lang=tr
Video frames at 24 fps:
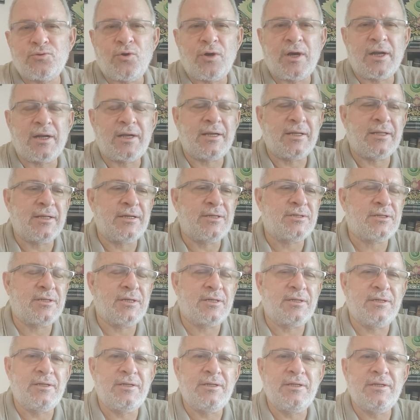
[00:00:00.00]
o
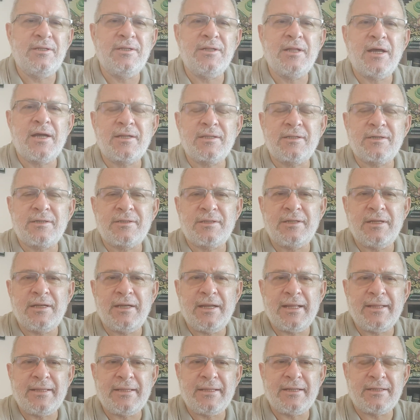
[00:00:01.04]
arkadaşların yıllardır
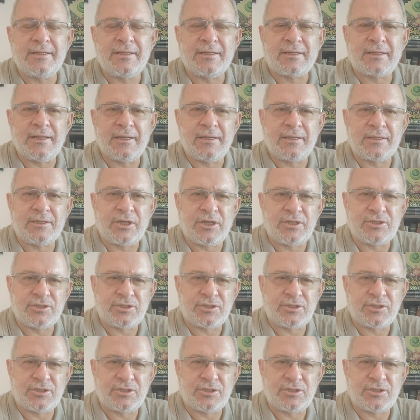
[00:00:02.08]
dillendirdikleri